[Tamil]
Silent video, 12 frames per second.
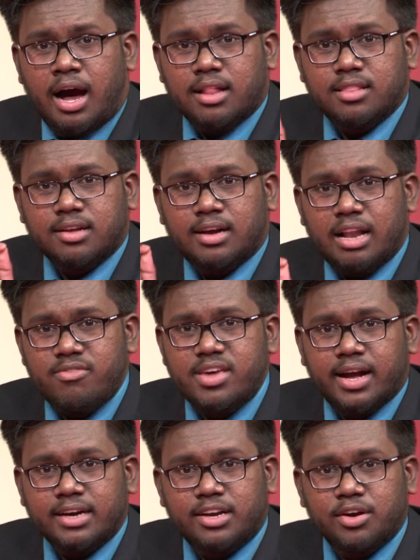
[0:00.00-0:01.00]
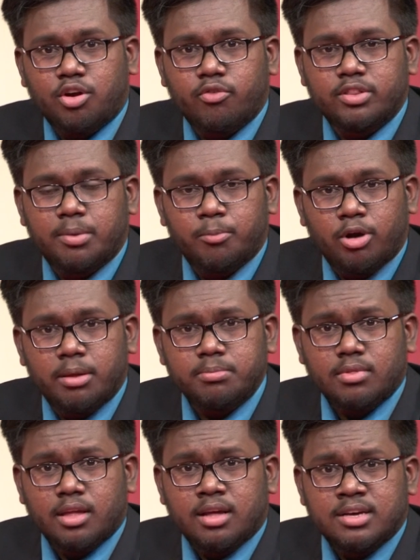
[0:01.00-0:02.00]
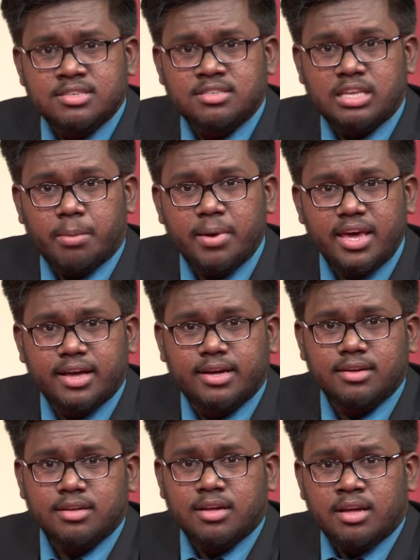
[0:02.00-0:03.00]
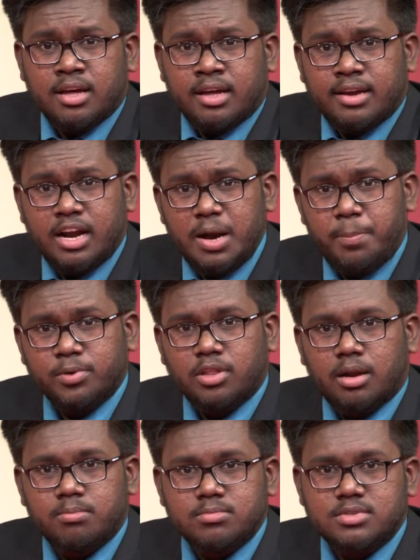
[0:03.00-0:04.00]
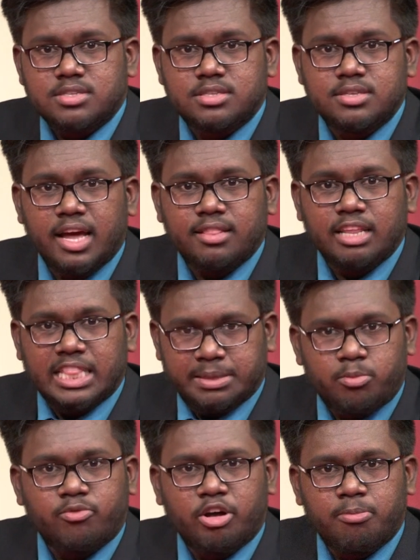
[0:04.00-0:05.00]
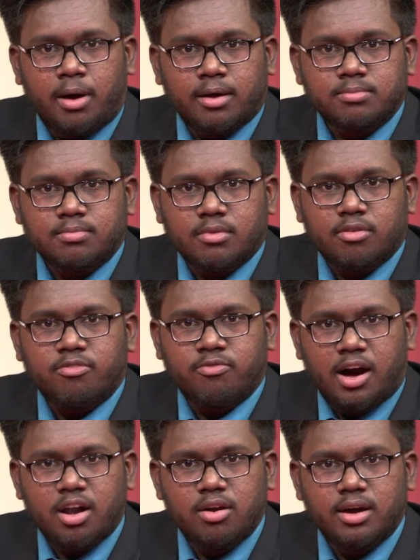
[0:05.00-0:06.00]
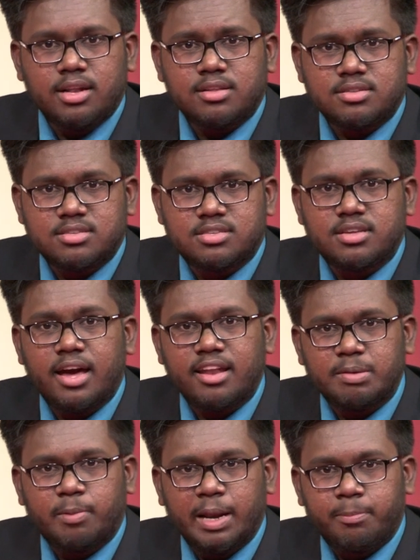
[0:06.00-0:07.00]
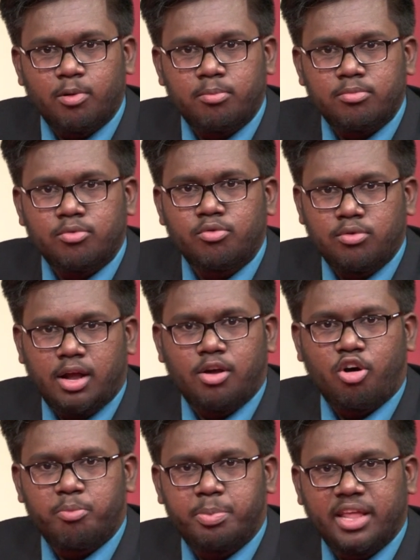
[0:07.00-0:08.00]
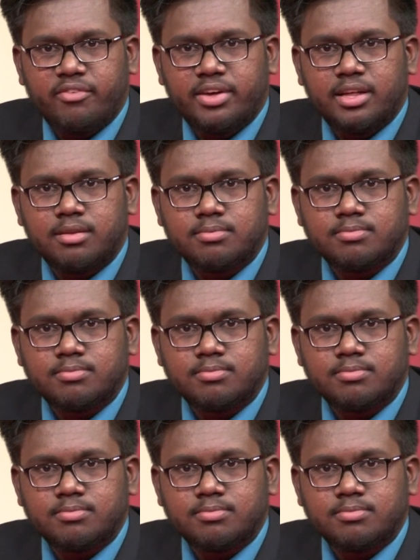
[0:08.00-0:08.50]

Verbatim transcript: அந்த கல்வியை கற்றுக்கொள்வதன் மூலம் சபைக்கு எழுப்புதலும் சீர்திருத்தமும் வருமா வாருங்கள் சேர்ந்து படிப்போம் உங்கள் ஹோப் டிவியில்